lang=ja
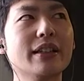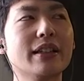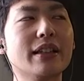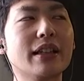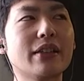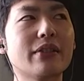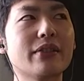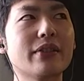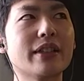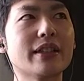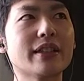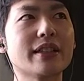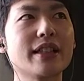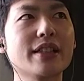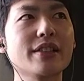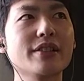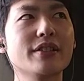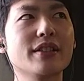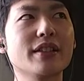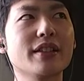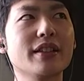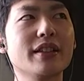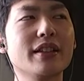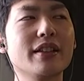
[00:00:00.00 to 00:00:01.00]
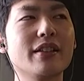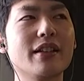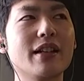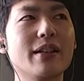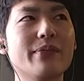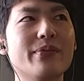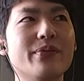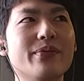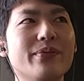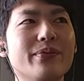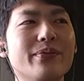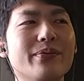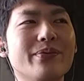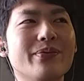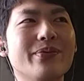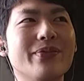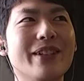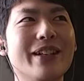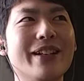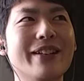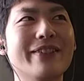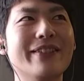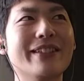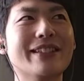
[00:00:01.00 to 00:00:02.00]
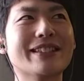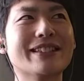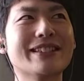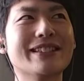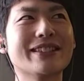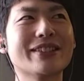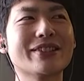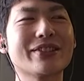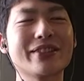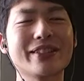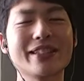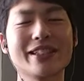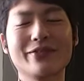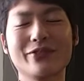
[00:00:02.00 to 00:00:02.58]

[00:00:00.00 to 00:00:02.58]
なので最終的にはまあ別にそれ